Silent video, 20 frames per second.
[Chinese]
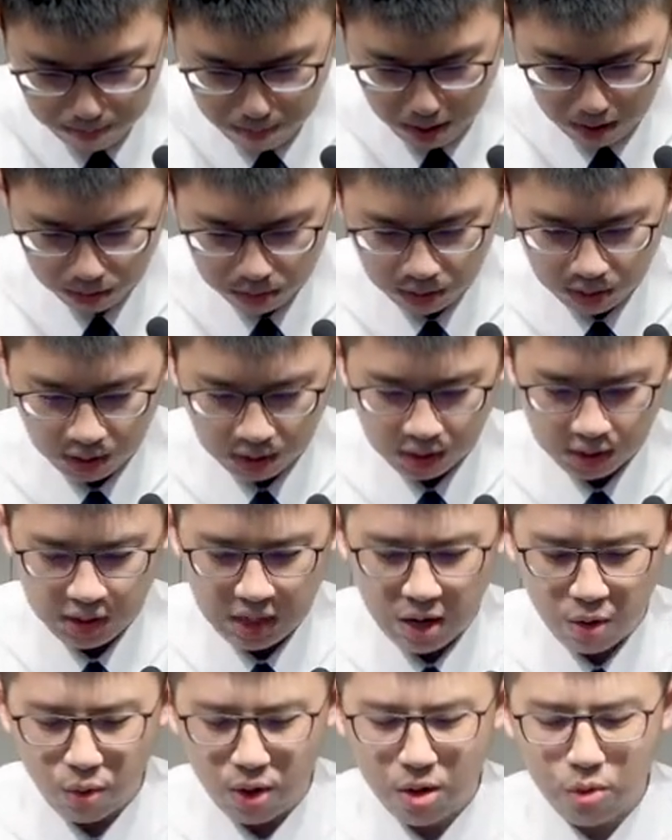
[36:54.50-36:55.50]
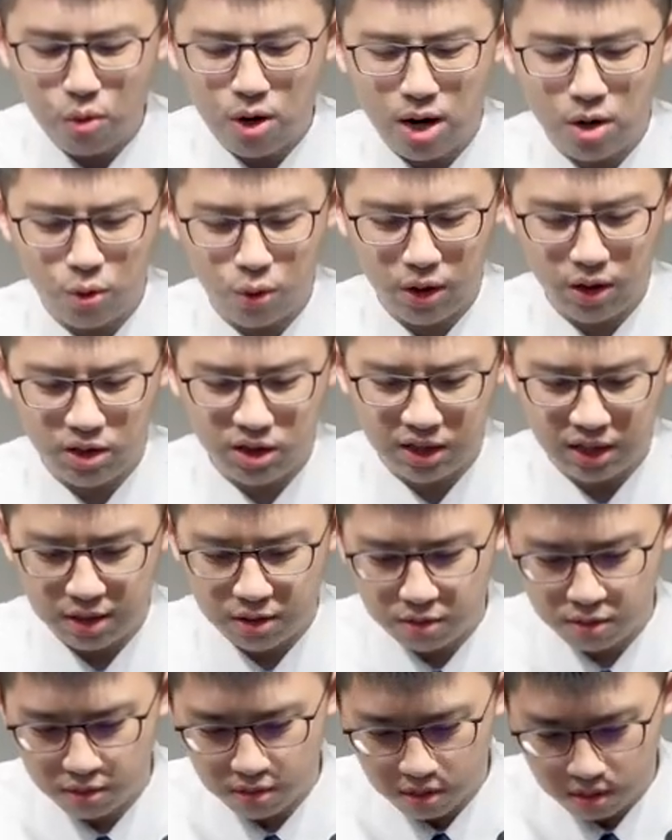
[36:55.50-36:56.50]
抱着那个洋娃娃回家
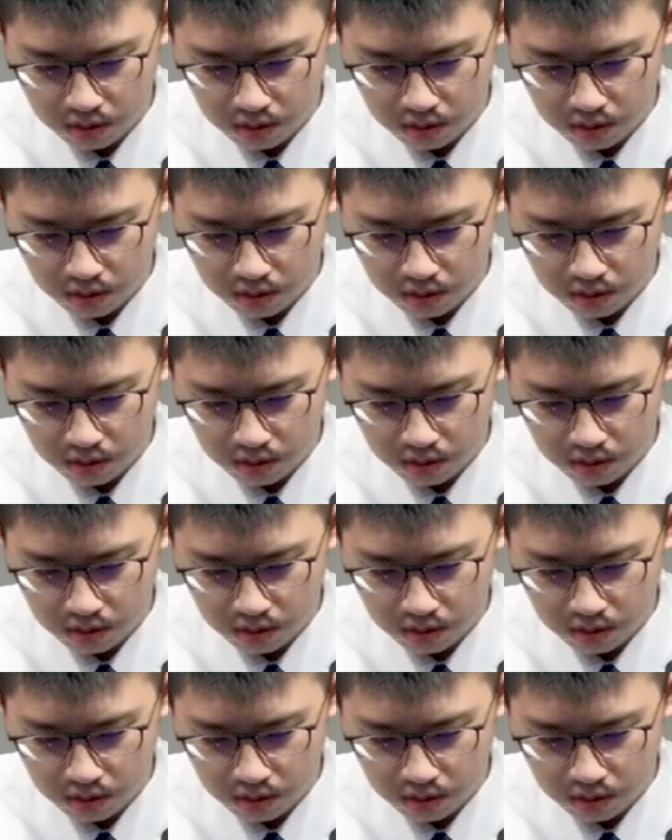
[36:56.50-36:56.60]
哈，